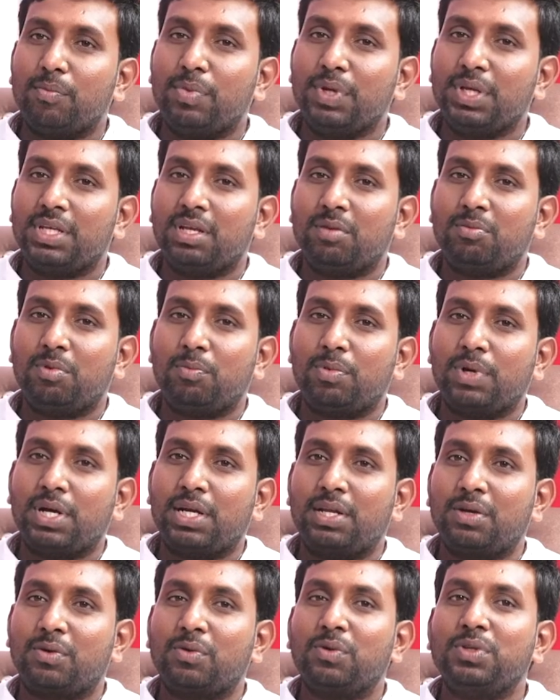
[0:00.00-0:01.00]
బీజేపీ
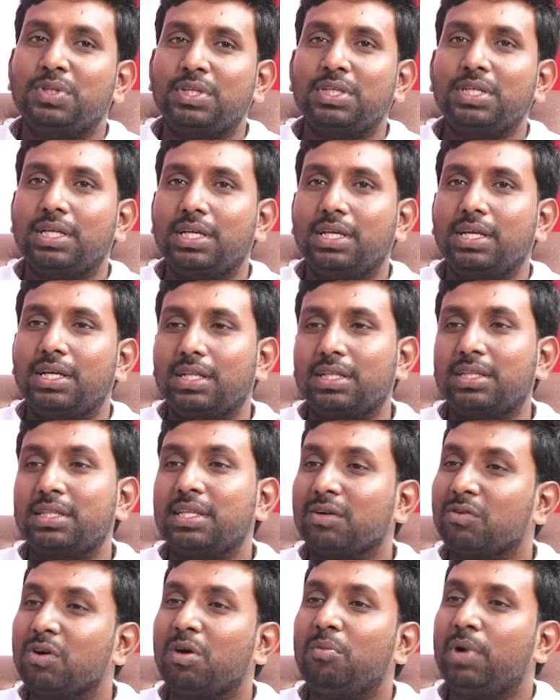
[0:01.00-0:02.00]
పార్టీ గురించి
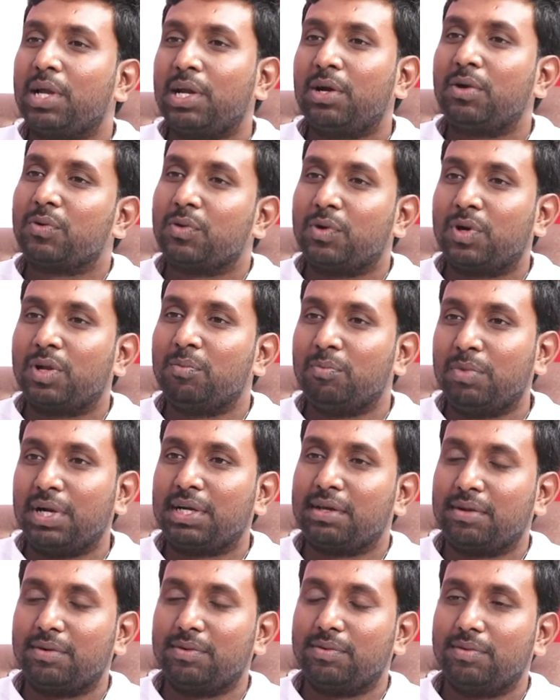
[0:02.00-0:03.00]
తక్కువ మాట్లాడుకోవడం
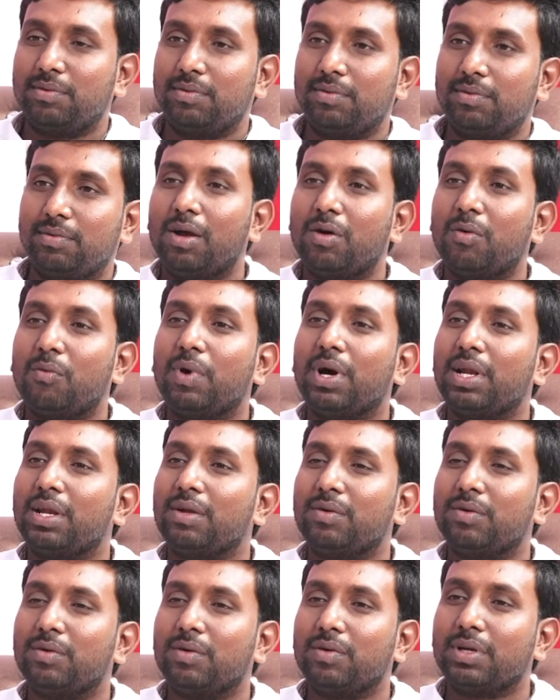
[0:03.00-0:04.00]
బెటరు
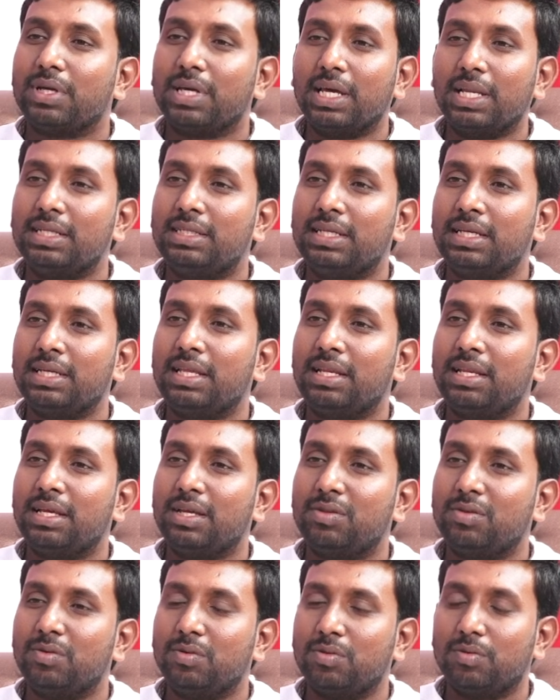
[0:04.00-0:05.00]
వాళ్ళు గెలిచేది
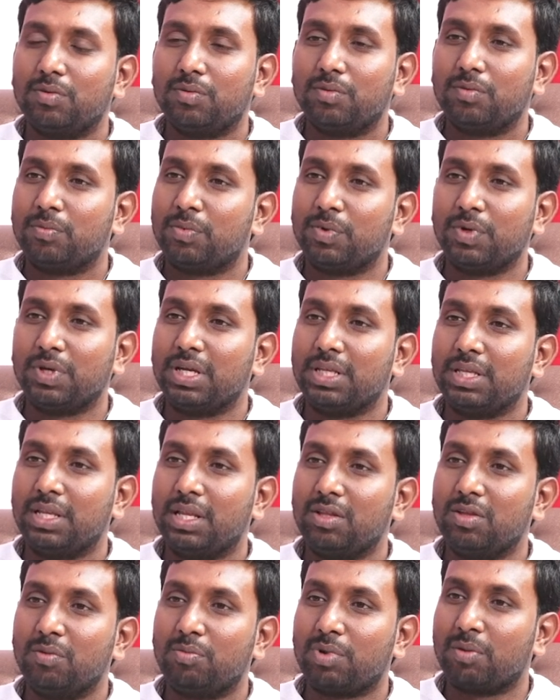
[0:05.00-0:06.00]
లేదు పోయేది
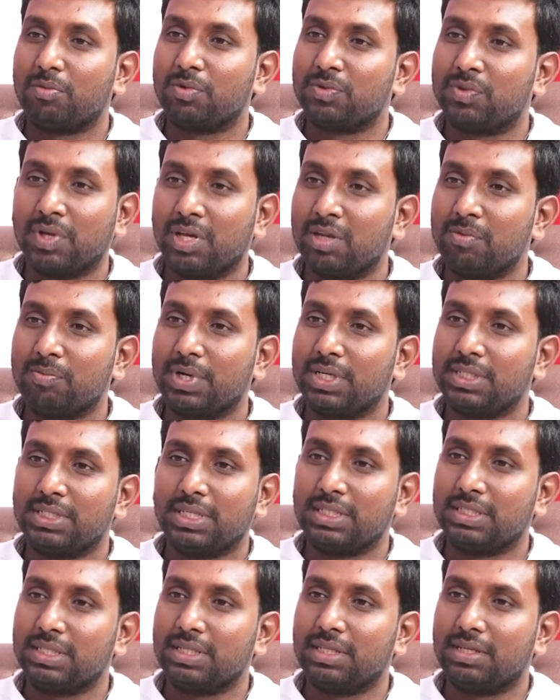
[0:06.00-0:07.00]
లేదు ప్రభుత్వం ఏర్పాటు
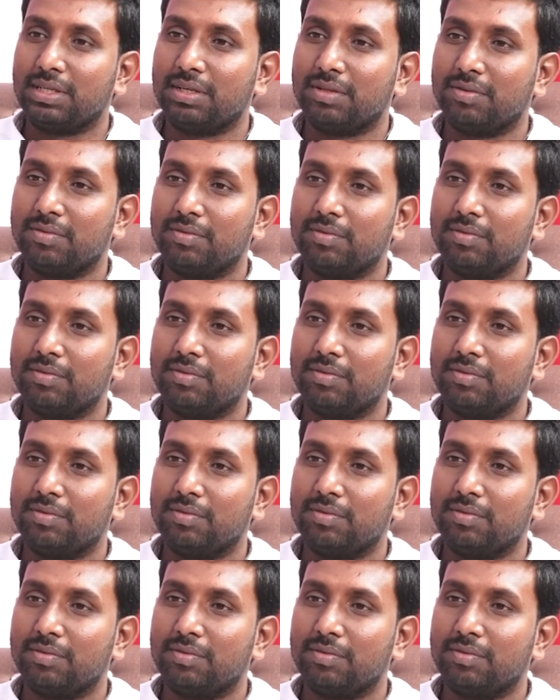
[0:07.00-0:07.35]
చేసేది లేదు